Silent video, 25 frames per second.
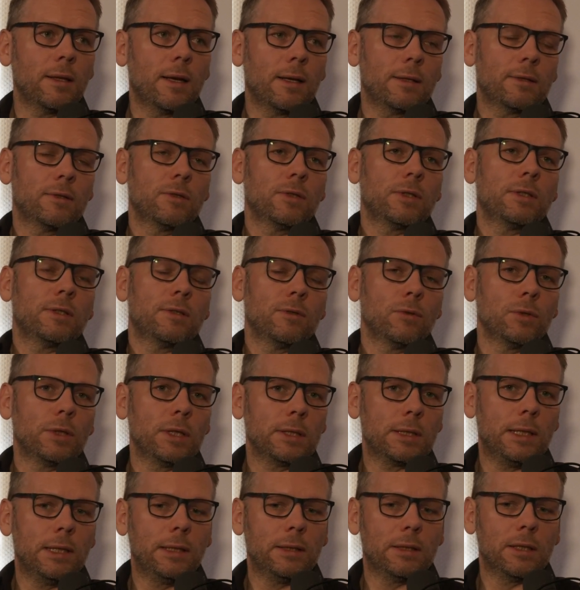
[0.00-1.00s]
Also es ist so,
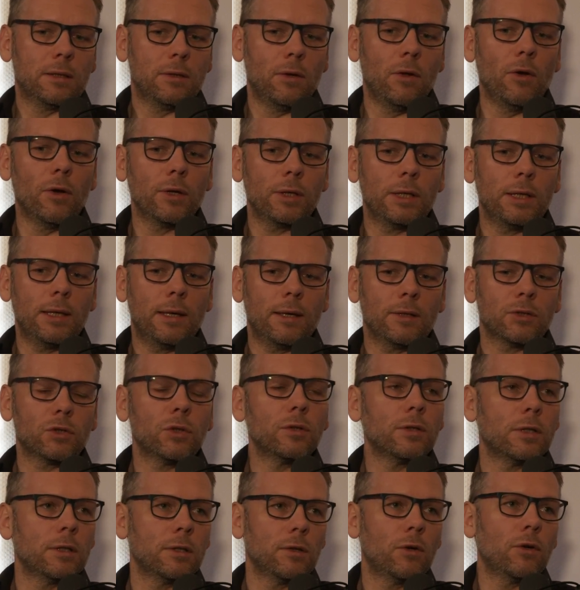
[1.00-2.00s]
dass LinkedIn Learning ja
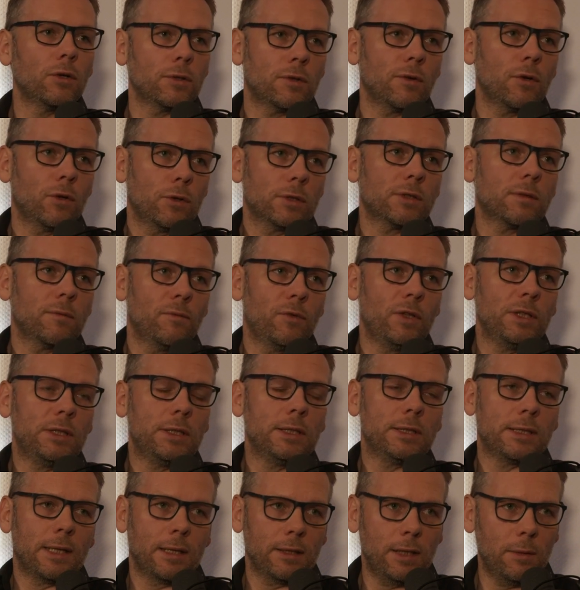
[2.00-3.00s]
schon ein
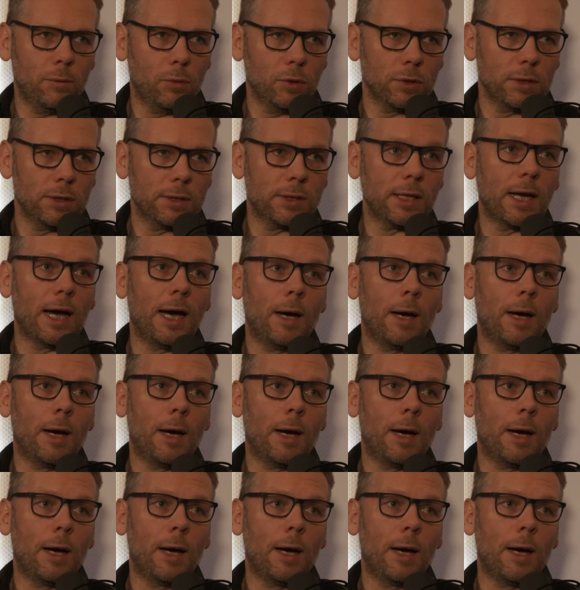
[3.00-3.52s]
kostenpflichtiges Angebot ist,